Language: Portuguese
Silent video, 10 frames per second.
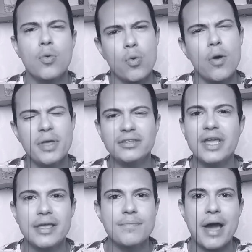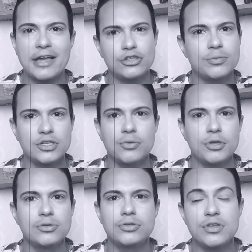Comenta aí embaixo mais ou
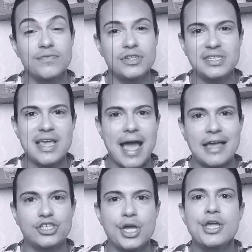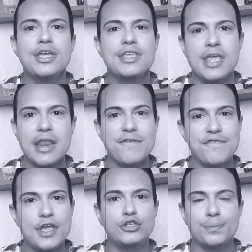menos o que você acha que ele
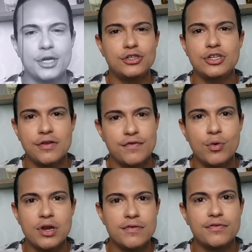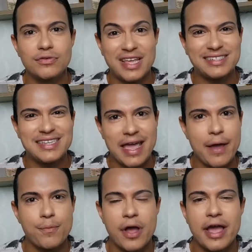fez para escrever o livro nessa
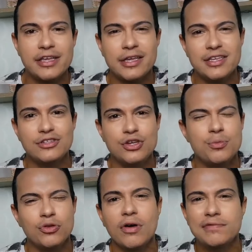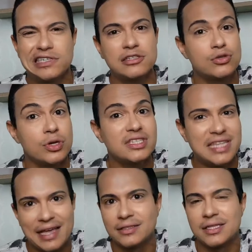época aí de
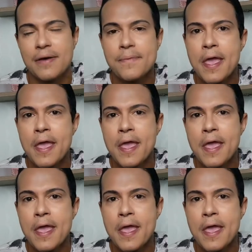1980.